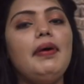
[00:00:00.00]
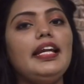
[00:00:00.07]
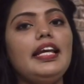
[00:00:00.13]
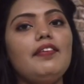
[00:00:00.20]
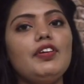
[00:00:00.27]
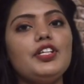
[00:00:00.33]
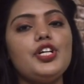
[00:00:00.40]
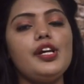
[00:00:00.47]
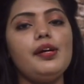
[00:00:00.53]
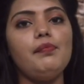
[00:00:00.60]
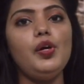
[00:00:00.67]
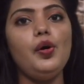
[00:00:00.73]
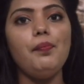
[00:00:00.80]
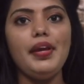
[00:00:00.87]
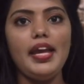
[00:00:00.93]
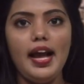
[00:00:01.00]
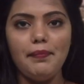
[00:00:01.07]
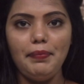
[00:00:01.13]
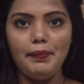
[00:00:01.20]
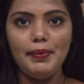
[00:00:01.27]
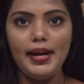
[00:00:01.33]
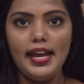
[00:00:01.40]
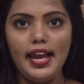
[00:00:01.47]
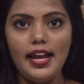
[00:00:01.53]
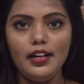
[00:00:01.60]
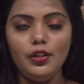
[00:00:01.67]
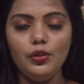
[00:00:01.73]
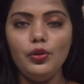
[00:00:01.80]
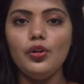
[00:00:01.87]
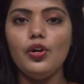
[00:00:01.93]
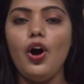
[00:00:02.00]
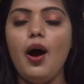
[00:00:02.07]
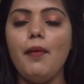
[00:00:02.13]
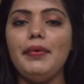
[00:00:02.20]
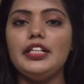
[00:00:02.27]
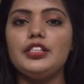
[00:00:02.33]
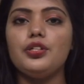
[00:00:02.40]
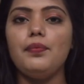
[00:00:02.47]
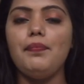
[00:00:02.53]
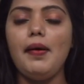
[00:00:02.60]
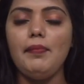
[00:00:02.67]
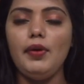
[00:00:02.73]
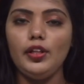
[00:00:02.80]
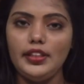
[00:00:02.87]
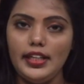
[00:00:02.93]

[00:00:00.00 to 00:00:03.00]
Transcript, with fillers: మరి ఈ విషయంలో మీ అభిప్రాయాలను కామెంట్స్ రూపంలో